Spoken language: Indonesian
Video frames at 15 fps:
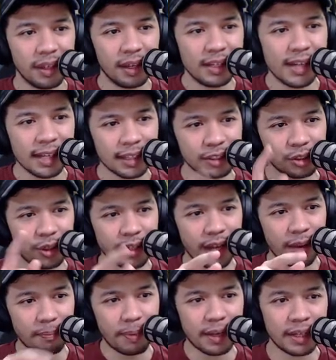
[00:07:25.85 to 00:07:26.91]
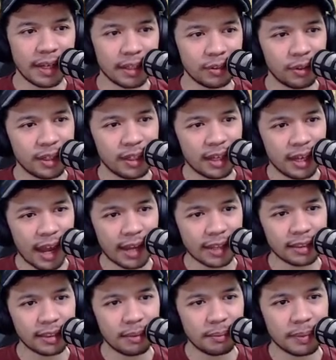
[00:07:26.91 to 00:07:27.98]
Di atas tuh ada apa ya? Itu ada
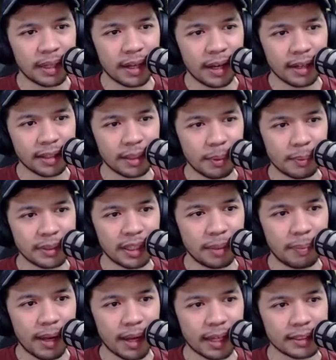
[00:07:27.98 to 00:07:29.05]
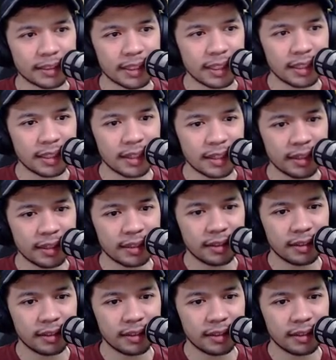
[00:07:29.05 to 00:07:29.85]
item ya, item yang bisa dipakai skillnya.